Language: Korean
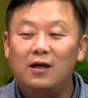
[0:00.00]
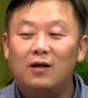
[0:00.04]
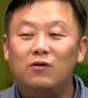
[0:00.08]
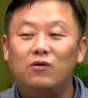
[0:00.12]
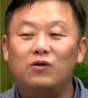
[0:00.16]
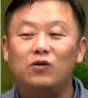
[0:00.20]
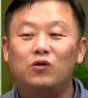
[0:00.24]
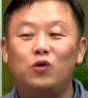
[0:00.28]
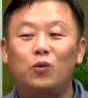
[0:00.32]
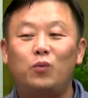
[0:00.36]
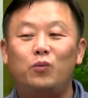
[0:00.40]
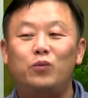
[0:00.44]

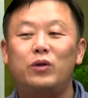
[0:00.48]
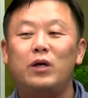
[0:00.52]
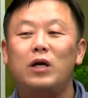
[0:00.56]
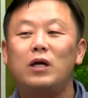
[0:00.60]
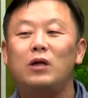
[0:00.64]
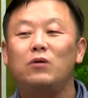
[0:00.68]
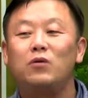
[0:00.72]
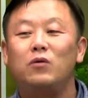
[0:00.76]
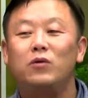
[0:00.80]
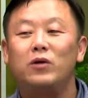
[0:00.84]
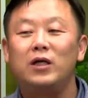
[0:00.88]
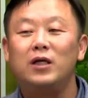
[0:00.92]
우리
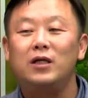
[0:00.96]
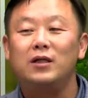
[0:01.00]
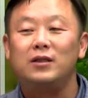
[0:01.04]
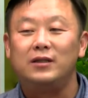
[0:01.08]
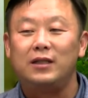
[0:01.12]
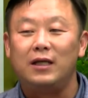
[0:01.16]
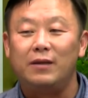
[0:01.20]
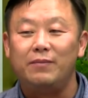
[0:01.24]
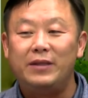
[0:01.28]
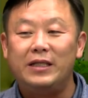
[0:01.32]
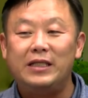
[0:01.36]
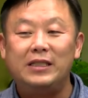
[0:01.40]
촛불행동이
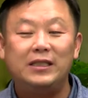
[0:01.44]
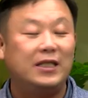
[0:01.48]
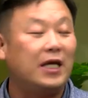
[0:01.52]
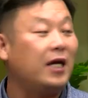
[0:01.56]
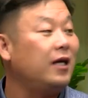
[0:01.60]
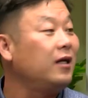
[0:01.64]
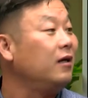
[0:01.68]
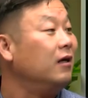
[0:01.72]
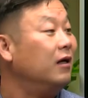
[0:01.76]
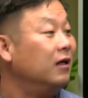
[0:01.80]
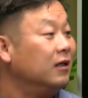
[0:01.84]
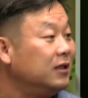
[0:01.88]
이제
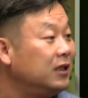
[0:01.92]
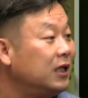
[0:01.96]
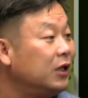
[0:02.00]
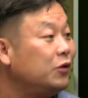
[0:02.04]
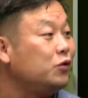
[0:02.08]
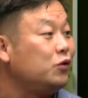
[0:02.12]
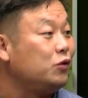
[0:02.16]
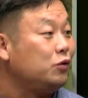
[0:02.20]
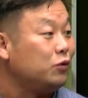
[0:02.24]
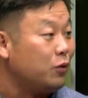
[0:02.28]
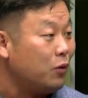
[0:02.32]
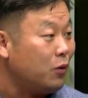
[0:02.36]
민생경제
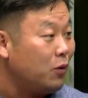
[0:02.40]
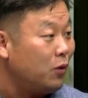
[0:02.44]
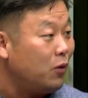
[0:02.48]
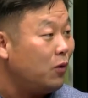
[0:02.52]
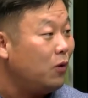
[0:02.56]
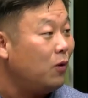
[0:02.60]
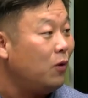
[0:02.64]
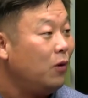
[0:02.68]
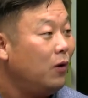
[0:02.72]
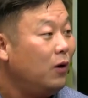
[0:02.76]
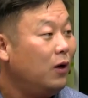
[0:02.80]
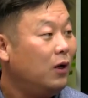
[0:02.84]

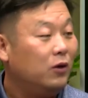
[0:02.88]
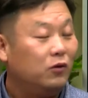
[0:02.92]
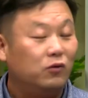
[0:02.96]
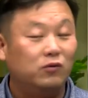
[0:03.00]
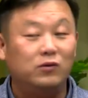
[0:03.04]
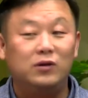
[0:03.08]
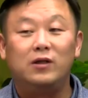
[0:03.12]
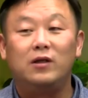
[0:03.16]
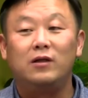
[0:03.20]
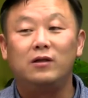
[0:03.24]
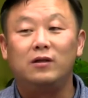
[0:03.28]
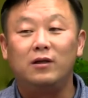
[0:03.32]
이슈로
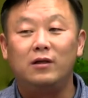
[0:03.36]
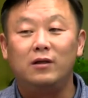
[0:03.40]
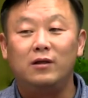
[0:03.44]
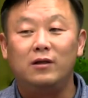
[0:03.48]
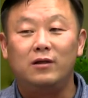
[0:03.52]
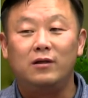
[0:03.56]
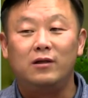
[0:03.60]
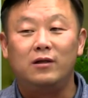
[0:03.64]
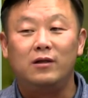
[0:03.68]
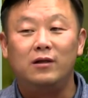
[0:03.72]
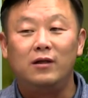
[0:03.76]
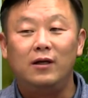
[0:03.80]

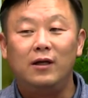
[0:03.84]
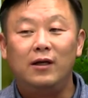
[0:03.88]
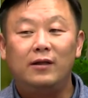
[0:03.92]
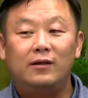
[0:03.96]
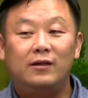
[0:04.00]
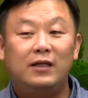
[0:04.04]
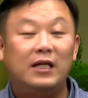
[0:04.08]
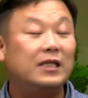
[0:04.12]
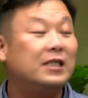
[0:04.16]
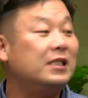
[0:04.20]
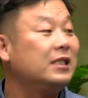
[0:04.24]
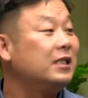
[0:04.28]
윤석열을
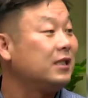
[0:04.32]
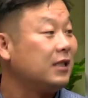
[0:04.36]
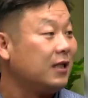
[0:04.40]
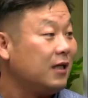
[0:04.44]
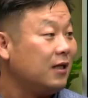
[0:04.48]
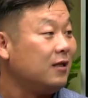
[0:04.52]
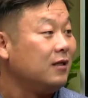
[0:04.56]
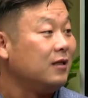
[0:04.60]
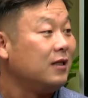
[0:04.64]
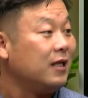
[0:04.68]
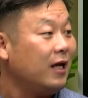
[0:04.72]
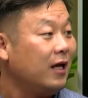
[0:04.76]

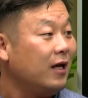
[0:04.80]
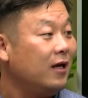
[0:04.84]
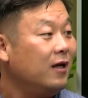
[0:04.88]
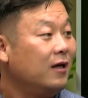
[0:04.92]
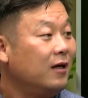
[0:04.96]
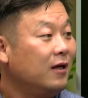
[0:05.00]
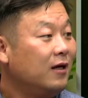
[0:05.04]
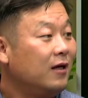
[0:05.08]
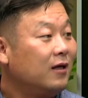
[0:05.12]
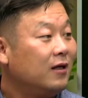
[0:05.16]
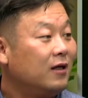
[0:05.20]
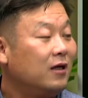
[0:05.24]
퇴진시키는데
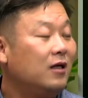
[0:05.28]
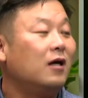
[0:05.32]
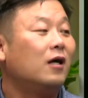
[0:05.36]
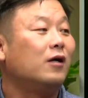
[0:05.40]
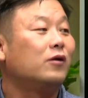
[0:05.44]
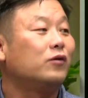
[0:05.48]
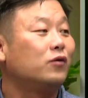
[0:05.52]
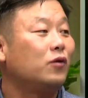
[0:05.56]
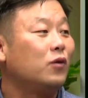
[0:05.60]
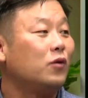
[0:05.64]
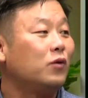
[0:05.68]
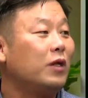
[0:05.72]
기여할
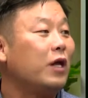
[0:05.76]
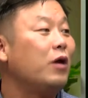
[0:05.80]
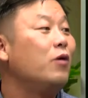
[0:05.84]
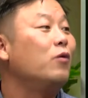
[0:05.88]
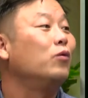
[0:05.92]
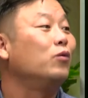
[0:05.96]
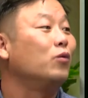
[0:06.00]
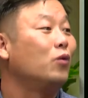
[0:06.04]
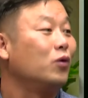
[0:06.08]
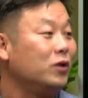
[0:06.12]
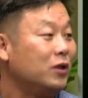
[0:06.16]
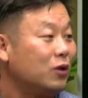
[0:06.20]
수 있도록
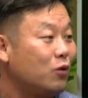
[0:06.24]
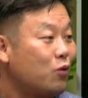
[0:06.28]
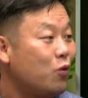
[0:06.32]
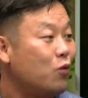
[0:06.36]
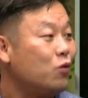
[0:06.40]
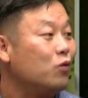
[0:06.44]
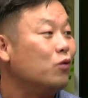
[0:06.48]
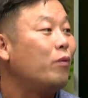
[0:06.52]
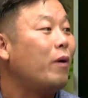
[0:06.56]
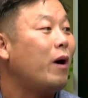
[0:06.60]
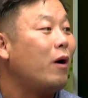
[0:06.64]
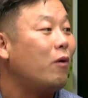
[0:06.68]
내용도 이제
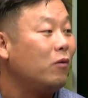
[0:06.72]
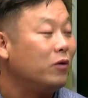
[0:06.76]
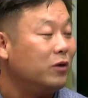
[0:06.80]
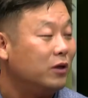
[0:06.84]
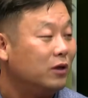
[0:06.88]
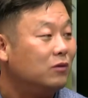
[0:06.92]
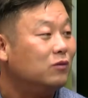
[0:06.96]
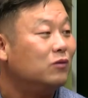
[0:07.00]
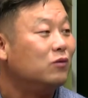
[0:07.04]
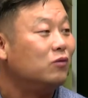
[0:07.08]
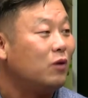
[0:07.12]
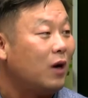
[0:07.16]
공급하고
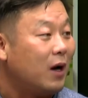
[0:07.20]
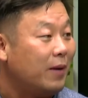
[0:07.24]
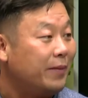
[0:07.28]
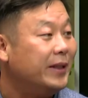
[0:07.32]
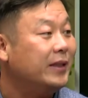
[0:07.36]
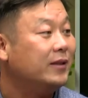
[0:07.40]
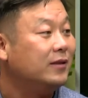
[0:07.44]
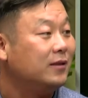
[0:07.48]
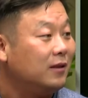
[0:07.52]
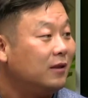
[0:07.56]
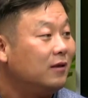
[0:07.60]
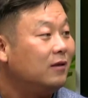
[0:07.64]
연구도
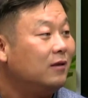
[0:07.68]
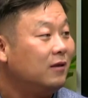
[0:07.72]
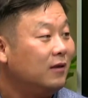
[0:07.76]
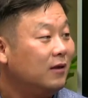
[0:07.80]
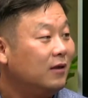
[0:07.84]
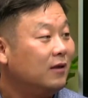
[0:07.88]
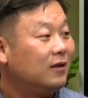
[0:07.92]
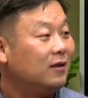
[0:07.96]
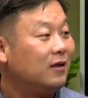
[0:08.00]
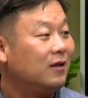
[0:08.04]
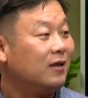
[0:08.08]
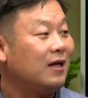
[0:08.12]
하면서
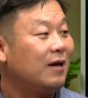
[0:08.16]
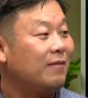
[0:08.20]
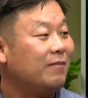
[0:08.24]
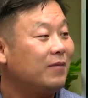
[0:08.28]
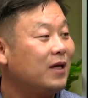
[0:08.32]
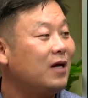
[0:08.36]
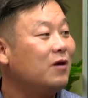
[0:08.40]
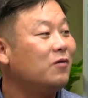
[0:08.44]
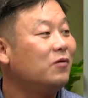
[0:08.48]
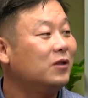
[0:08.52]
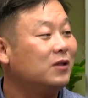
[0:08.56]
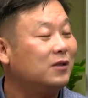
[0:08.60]
그렇게
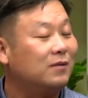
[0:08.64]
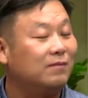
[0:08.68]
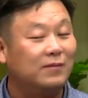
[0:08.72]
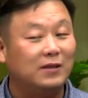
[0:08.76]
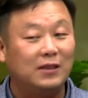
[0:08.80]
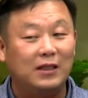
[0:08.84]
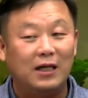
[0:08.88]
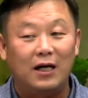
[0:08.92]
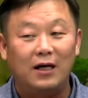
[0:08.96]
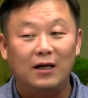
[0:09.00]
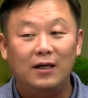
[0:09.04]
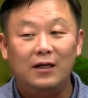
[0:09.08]
함께하고
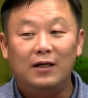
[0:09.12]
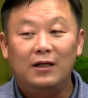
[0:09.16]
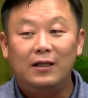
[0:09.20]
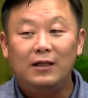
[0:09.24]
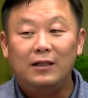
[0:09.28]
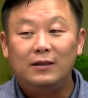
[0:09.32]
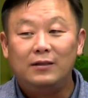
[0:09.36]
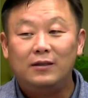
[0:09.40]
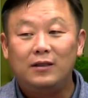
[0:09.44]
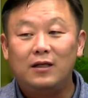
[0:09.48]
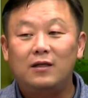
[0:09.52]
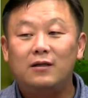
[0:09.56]
있습니다.
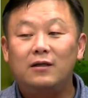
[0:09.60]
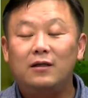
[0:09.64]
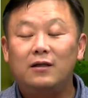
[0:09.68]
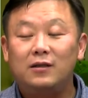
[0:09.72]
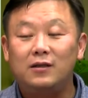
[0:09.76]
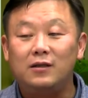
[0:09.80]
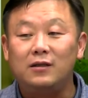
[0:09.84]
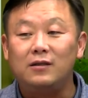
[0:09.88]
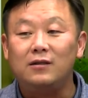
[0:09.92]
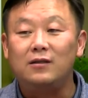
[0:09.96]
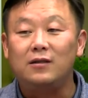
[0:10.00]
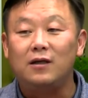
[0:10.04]
최근엔
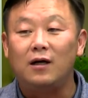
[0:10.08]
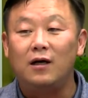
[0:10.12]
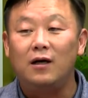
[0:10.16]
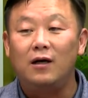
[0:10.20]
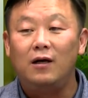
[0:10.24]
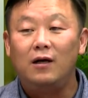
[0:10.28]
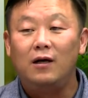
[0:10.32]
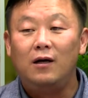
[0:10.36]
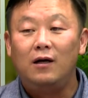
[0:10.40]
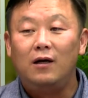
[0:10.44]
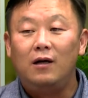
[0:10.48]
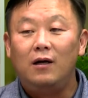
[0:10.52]
진짜
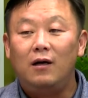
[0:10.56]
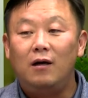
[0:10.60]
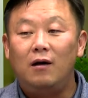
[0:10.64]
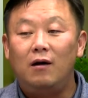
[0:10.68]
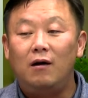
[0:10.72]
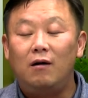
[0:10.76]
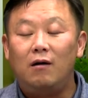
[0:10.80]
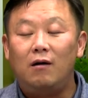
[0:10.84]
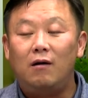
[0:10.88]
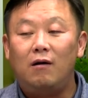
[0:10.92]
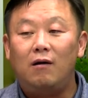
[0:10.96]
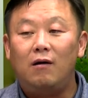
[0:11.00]

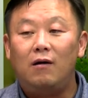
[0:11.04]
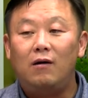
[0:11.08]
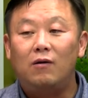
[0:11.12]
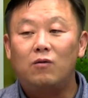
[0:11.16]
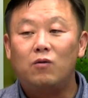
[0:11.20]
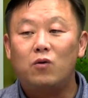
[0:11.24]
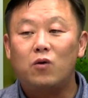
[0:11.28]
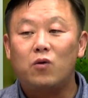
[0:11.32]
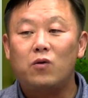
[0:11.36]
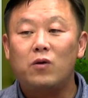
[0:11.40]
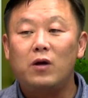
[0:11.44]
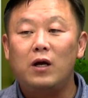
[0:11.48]

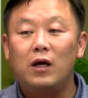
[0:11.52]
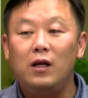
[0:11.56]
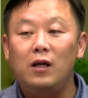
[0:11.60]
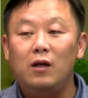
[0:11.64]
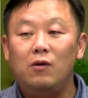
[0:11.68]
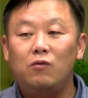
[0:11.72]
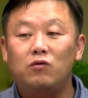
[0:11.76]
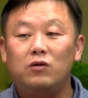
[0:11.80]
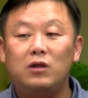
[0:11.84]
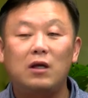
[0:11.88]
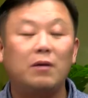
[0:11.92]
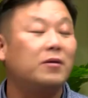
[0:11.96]

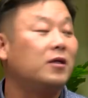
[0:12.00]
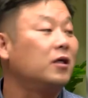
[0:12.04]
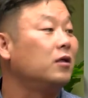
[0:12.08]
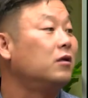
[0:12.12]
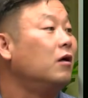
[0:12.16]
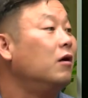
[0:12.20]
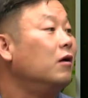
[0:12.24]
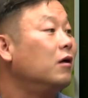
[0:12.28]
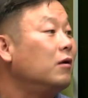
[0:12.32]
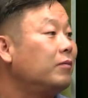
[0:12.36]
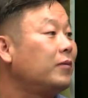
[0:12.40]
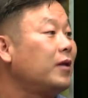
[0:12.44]
코로나19 때보다
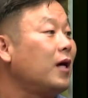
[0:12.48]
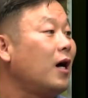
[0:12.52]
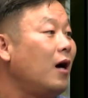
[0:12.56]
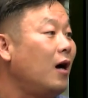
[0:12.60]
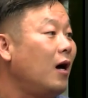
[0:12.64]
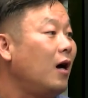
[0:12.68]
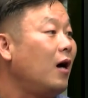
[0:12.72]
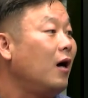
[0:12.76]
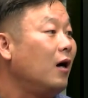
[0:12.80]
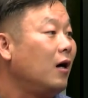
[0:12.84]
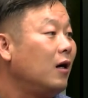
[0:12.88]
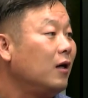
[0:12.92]
더
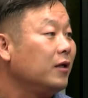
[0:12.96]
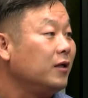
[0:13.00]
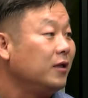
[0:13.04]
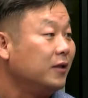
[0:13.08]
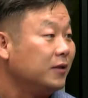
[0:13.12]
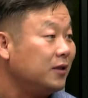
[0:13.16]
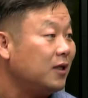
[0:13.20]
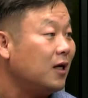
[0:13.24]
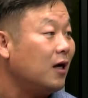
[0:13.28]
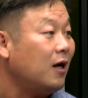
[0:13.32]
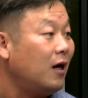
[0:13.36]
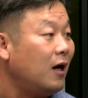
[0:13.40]
어렵다,
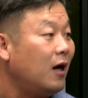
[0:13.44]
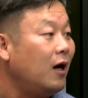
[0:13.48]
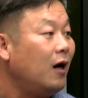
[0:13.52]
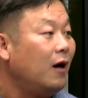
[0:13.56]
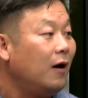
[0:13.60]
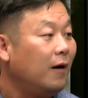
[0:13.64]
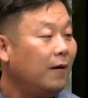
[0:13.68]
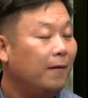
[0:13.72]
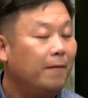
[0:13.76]
경제가.